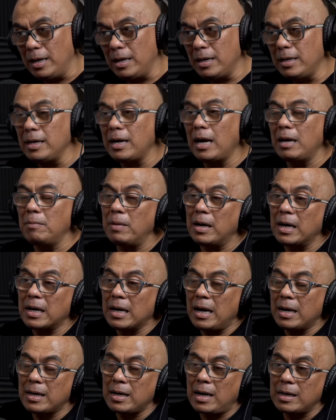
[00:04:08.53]
dengan
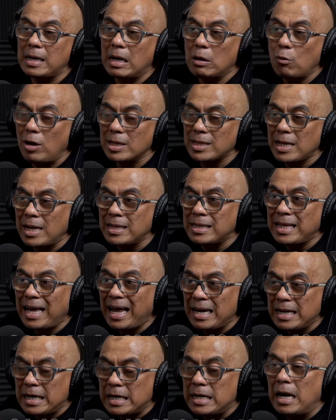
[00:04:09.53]
mengerahkan kekuatan
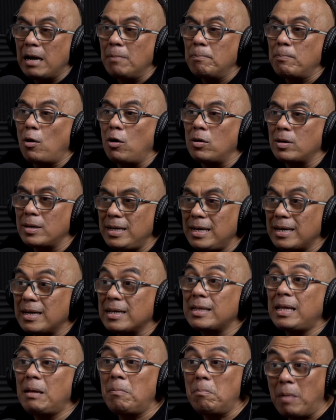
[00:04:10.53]
TNI dan Polri
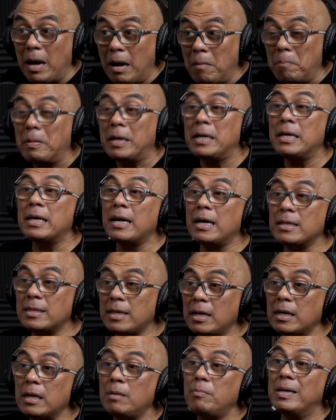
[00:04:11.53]
ketimbang
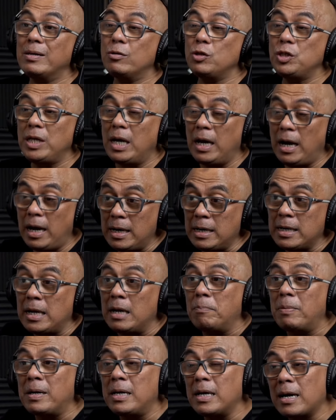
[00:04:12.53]
pendekatan kemanusiaan
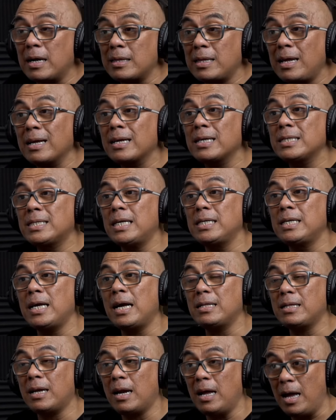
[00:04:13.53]
dan pendekatan
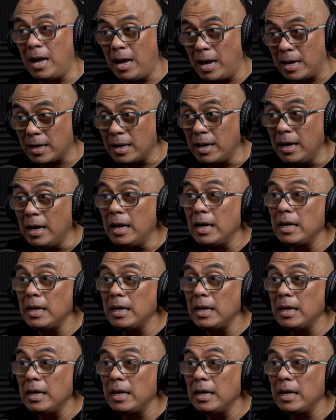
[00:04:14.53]
kesejahteraan